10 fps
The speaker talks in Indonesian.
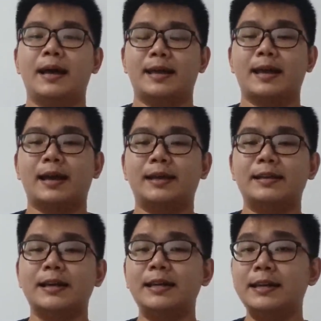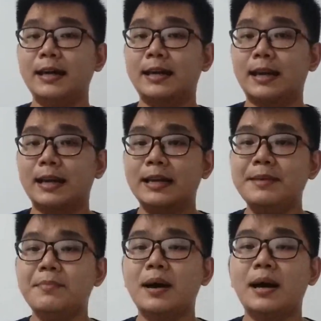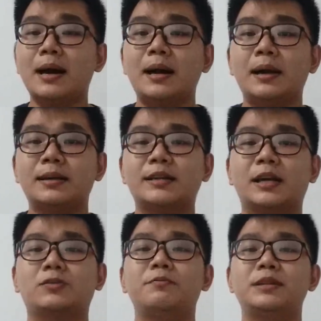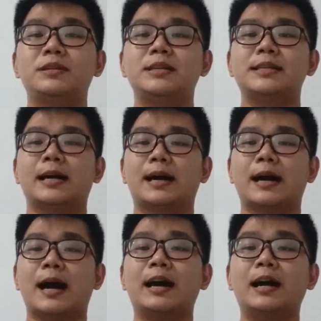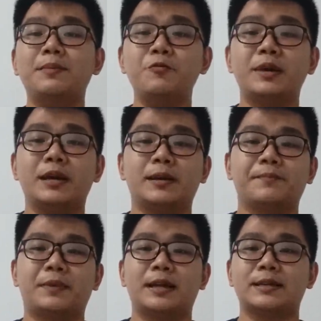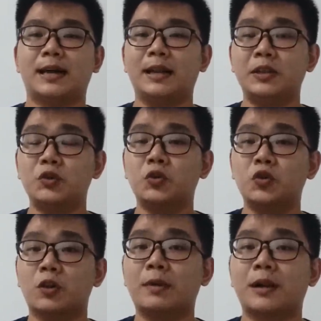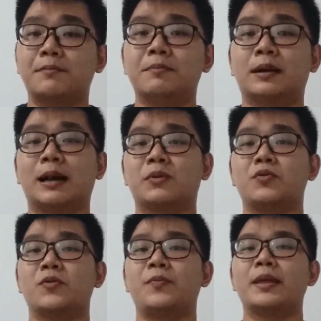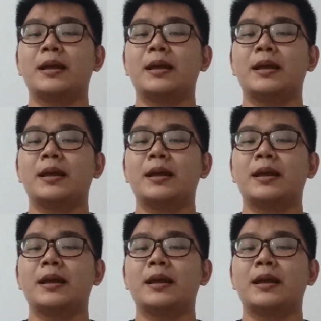Ya, jadi ini adalah lima sektor bisnis yang akan booming pada saat new normal berlaku.